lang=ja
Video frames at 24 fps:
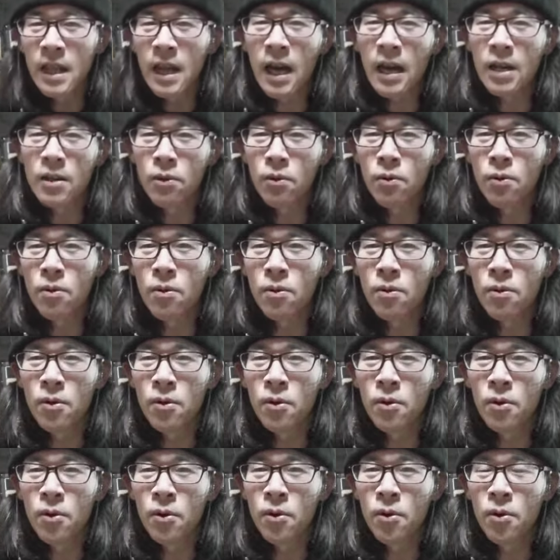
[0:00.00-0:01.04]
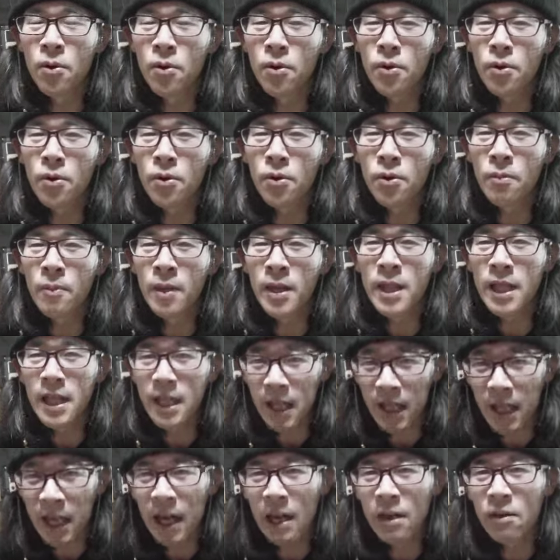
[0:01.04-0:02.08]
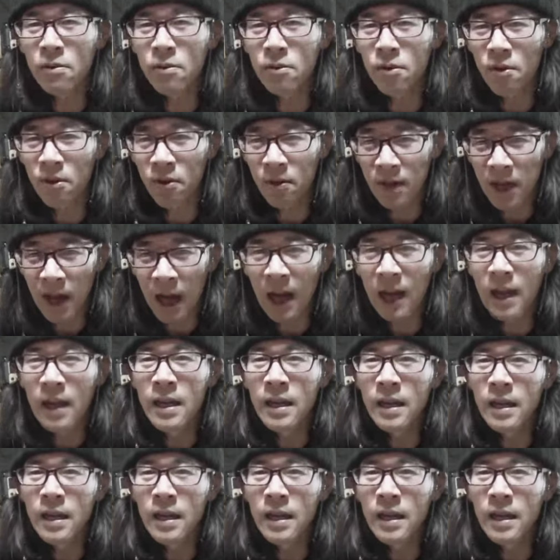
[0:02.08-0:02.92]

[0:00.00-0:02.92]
あのー、まあ、人気があるというか、